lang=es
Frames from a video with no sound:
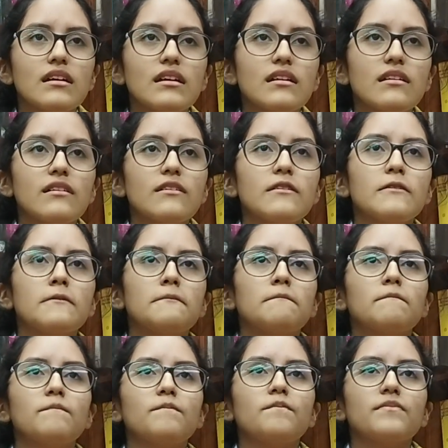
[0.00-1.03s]
Em,
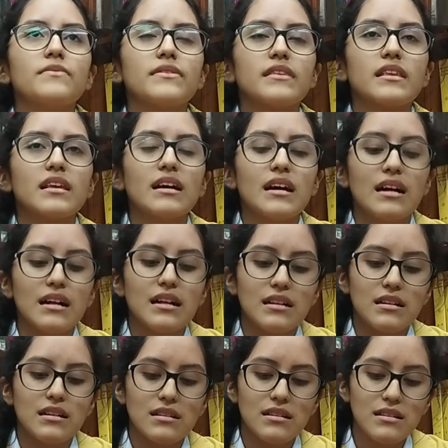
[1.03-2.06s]

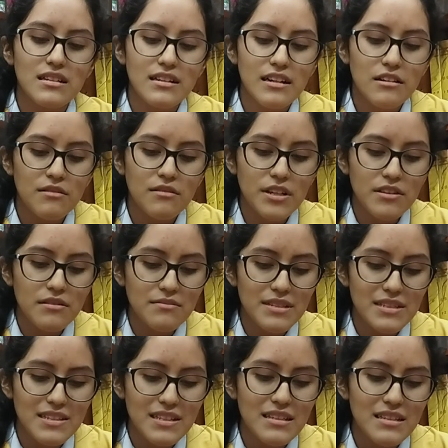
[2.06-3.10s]
les recomiendo
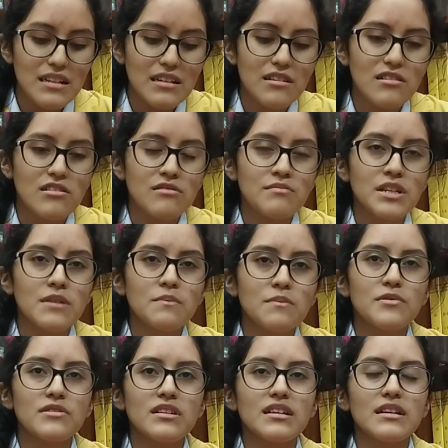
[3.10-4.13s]
más que nada el cómic
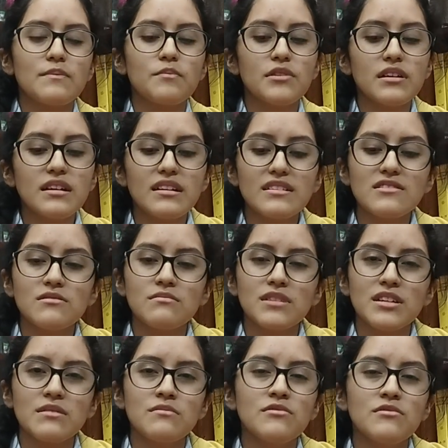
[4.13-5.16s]
porque puede
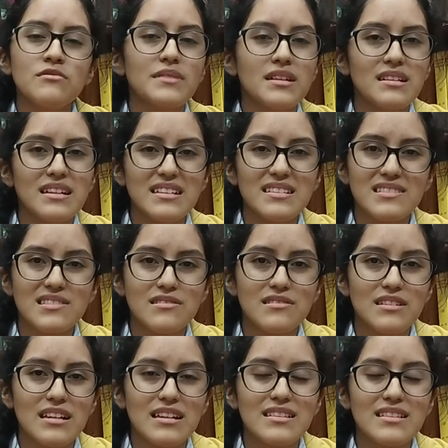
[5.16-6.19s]
resumir muy bien la
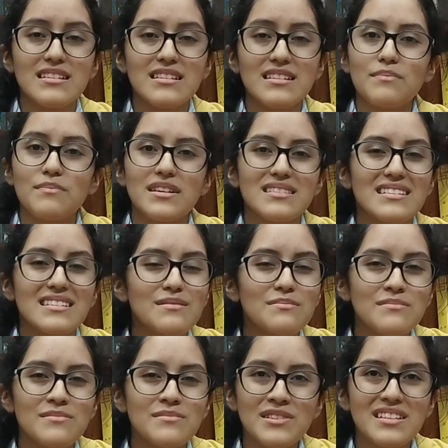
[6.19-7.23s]
historia, tiene partes
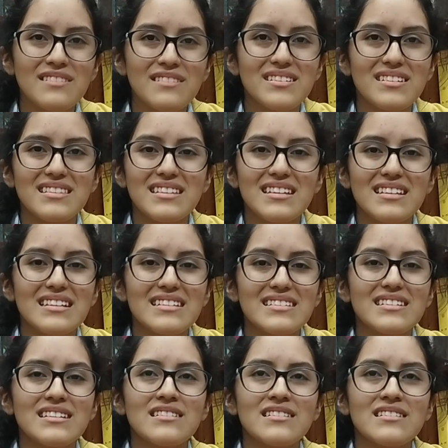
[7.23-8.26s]
muy divertidas
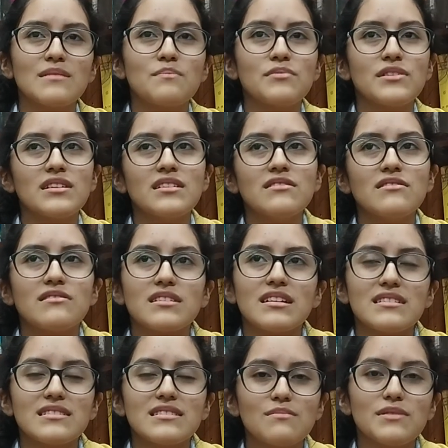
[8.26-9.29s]
que no se pueden
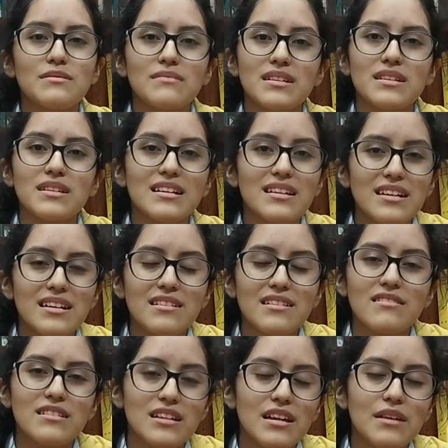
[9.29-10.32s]
lograr simplemente
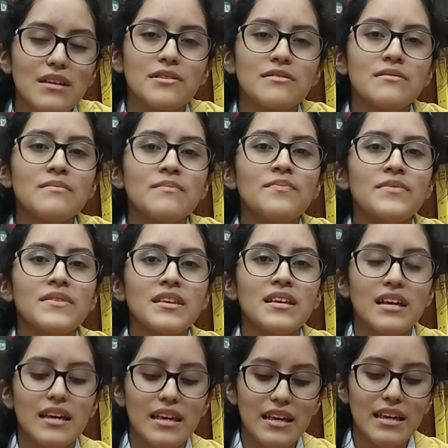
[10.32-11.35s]
leyendo el libro
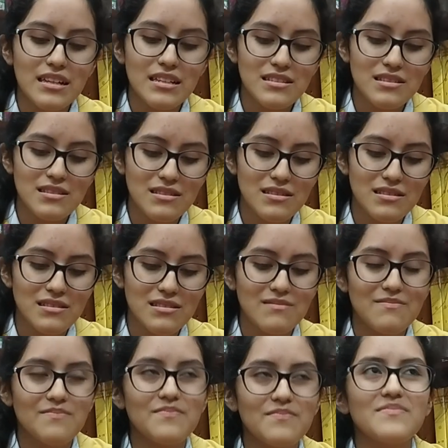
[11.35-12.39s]
y es
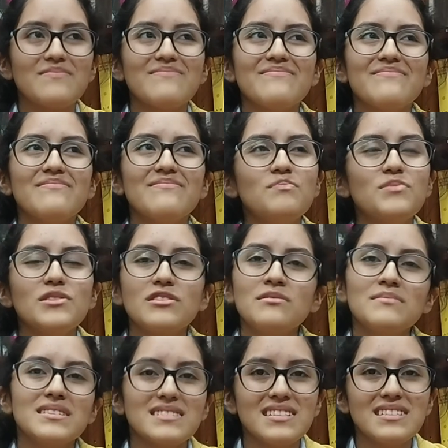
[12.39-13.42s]
un
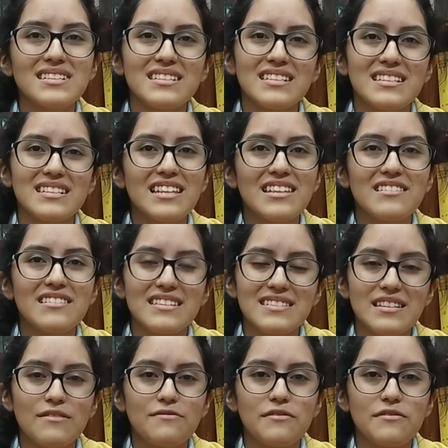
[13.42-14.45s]
poco más entretenido de
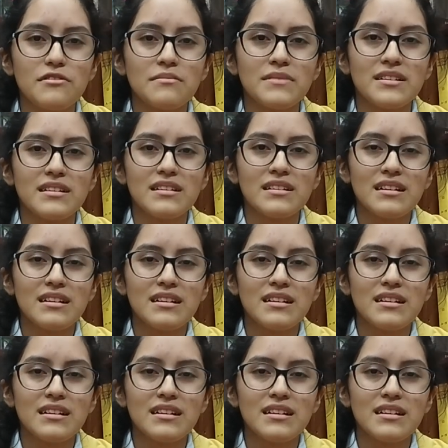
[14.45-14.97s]
esta forma.